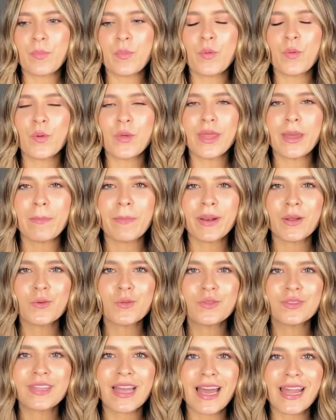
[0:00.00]
pude
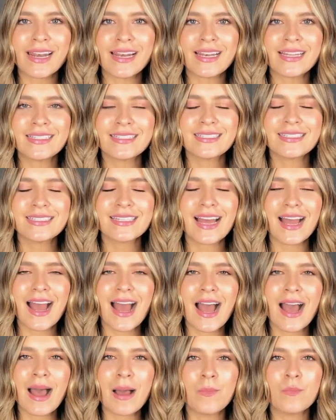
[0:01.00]
preguntarles
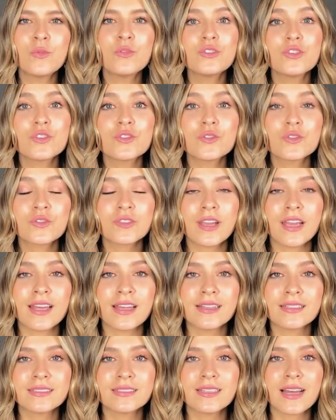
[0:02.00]
a muchos de
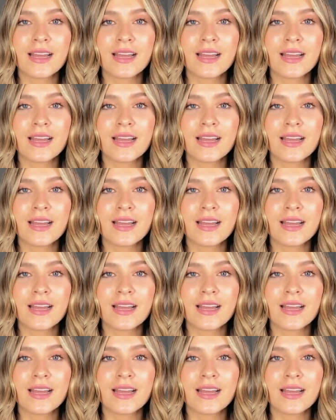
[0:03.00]
ustedes